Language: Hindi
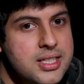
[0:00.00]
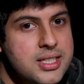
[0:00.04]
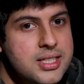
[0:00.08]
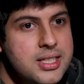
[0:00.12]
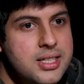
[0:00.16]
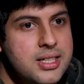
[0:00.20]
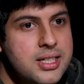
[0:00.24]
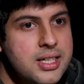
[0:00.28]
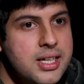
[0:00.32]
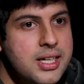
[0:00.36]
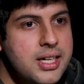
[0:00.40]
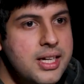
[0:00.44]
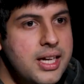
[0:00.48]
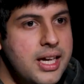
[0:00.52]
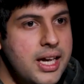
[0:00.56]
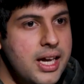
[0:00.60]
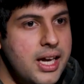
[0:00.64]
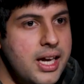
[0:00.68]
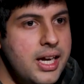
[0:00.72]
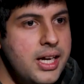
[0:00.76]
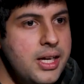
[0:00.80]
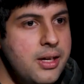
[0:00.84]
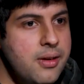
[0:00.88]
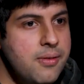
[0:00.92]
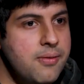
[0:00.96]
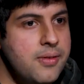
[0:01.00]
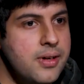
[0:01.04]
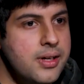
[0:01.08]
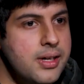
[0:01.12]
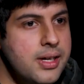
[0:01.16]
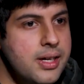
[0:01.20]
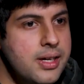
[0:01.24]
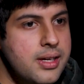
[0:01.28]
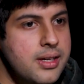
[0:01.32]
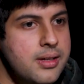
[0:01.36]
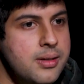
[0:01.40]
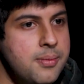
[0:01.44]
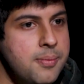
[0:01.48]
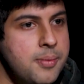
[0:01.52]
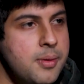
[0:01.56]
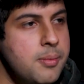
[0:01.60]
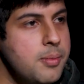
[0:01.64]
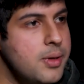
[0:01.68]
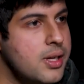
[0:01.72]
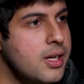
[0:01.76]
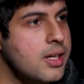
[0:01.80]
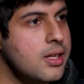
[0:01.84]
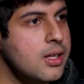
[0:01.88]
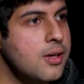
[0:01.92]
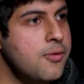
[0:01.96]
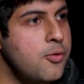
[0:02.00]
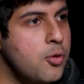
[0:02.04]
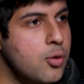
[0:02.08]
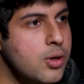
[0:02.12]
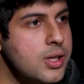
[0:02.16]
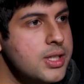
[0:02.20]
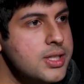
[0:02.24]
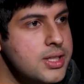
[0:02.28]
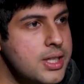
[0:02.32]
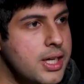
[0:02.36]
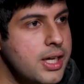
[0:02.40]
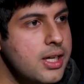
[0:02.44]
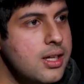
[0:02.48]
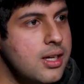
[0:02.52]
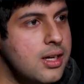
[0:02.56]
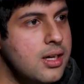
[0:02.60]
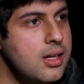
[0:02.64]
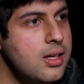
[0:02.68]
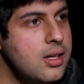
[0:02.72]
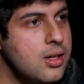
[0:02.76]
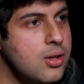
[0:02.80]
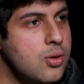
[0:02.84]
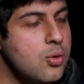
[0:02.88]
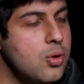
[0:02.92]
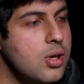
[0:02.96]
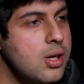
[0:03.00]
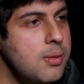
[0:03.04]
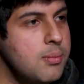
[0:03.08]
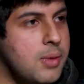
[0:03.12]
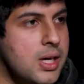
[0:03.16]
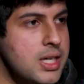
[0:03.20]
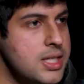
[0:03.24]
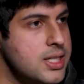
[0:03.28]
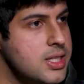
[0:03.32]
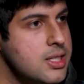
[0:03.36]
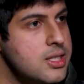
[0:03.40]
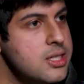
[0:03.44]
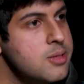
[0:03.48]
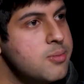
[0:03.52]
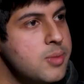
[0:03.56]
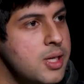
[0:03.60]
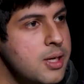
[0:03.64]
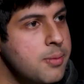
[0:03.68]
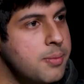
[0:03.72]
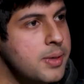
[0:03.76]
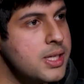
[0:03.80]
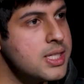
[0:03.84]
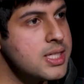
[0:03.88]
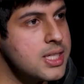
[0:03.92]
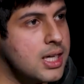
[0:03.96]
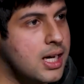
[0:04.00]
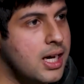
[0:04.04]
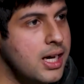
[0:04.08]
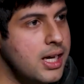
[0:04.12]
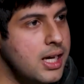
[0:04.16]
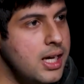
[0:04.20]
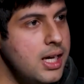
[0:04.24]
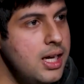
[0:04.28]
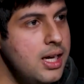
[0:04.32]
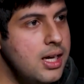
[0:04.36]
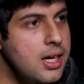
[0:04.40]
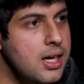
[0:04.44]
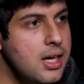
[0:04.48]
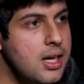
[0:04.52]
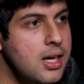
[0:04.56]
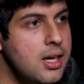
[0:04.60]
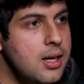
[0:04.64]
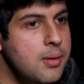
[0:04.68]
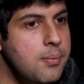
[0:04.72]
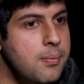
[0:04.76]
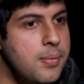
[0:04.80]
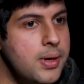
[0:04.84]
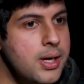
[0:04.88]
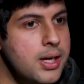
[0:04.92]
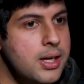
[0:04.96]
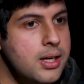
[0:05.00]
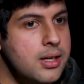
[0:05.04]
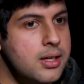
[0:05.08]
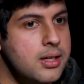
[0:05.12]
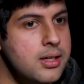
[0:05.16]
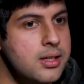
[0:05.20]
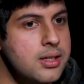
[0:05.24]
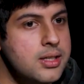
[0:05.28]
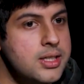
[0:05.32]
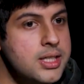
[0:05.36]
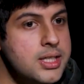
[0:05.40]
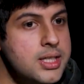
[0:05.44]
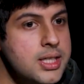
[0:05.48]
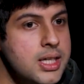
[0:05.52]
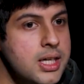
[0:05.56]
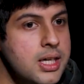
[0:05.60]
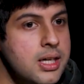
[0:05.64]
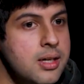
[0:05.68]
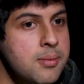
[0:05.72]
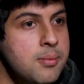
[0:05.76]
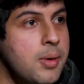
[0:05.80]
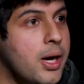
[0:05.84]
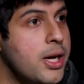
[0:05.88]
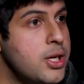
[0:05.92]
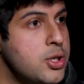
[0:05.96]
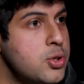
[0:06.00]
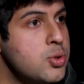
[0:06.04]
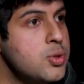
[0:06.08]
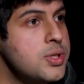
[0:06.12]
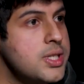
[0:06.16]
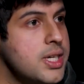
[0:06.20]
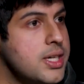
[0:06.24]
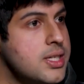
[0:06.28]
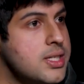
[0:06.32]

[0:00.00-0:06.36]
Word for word: सर गेट वगैरह पे मेरा इतना फोकस नहीं था क्योंकि मास्टर्स मेरे पास था ही बट uh, जैसे बाईजूज